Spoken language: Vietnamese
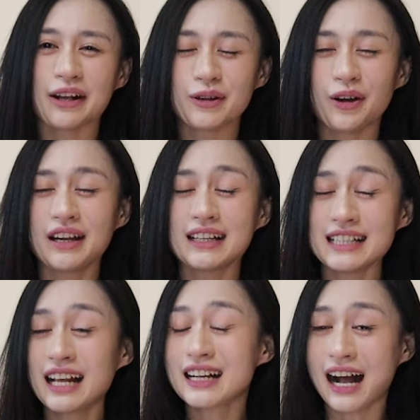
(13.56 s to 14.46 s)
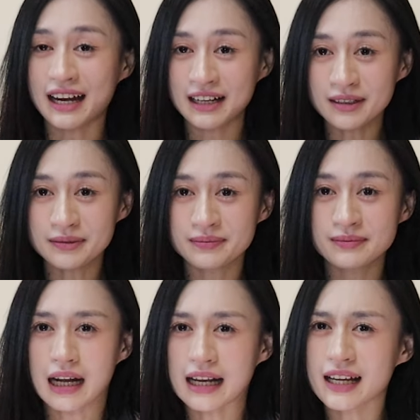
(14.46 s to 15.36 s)
hay còn gọi là nhát gái đấy
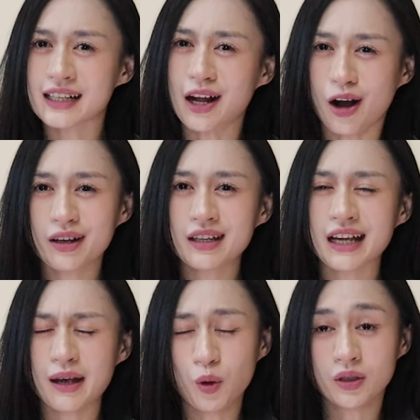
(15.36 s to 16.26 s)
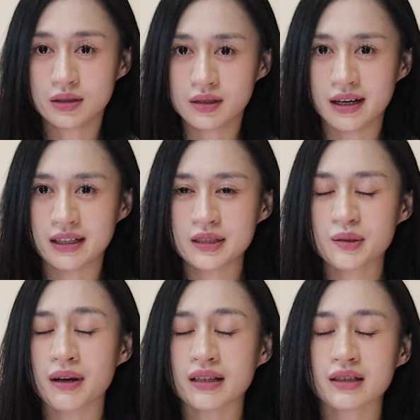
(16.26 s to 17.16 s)
Cái này nói thì nghe buồn cười
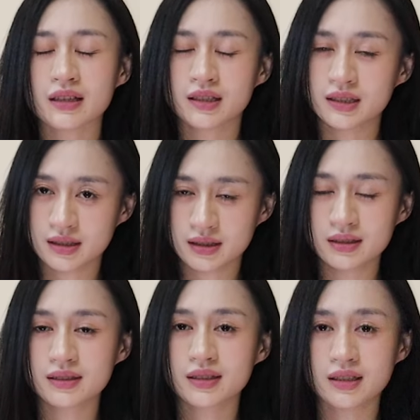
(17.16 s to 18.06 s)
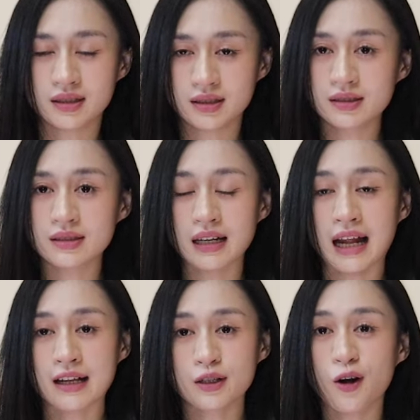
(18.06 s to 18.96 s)
nhưng mà thực sự, thực sự
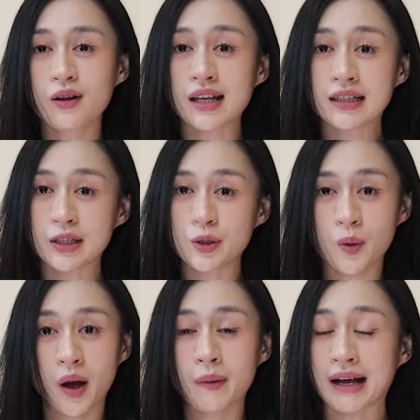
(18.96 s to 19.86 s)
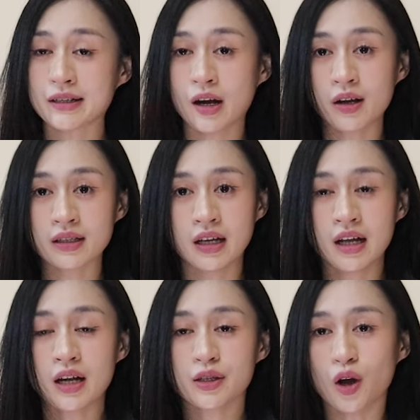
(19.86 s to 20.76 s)
là đã có nghiên cứu khoa học hẳn hoi
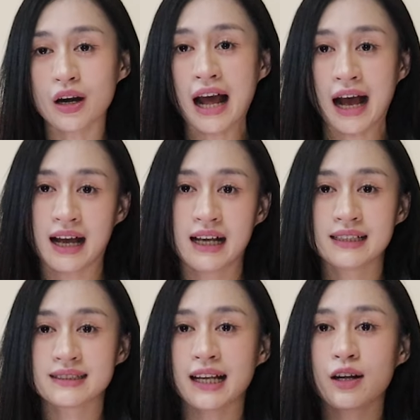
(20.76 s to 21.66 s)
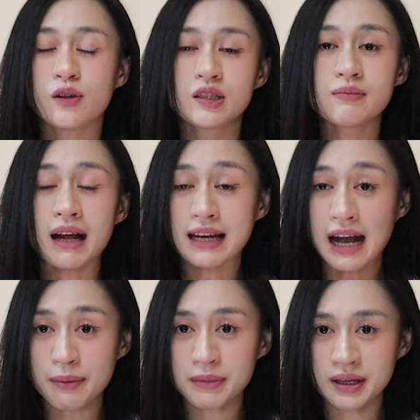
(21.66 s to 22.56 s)
Đó là sẽ có những bạn
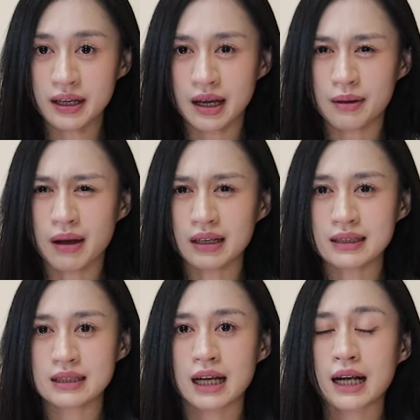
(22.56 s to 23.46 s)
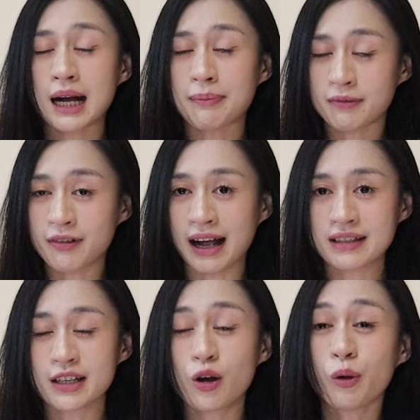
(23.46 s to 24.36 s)
nam ấy, bạn ấy sẽ gặp phải
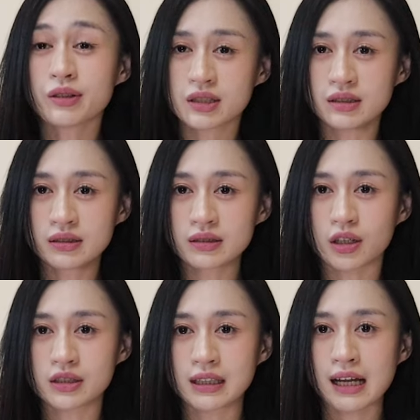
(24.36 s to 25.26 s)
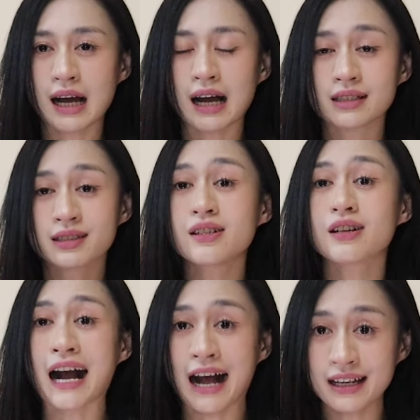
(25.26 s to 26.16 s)
những cái hội chứng đó chính là sợ
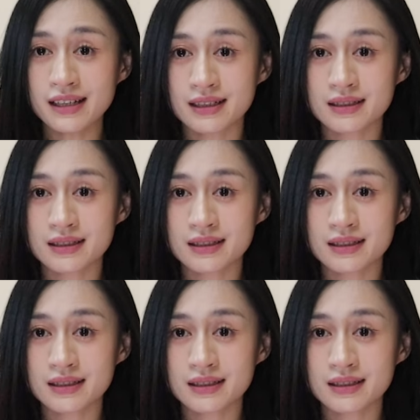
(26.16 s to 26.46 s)
gái